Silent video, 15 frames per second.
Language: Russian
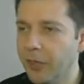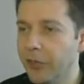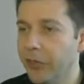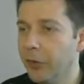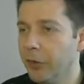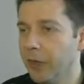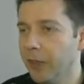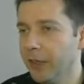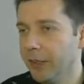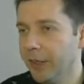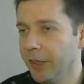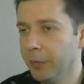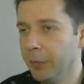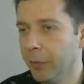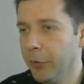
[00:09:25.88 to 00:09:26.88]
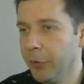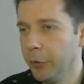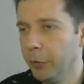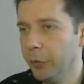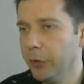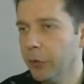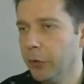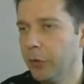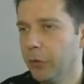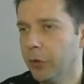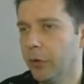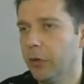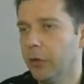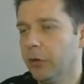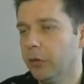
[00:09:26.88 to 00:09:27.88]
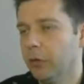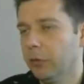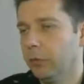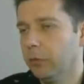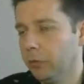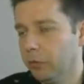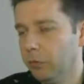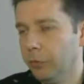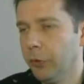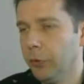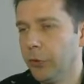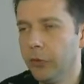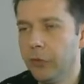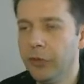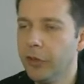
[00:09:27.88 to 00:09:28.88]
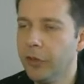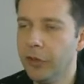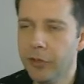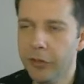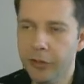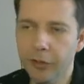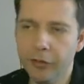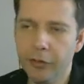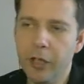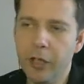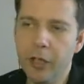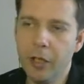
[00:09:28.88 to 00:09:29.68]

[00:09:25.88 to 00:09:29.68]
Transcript: Сделка закрыта по безубытку, а минусов никаких нет.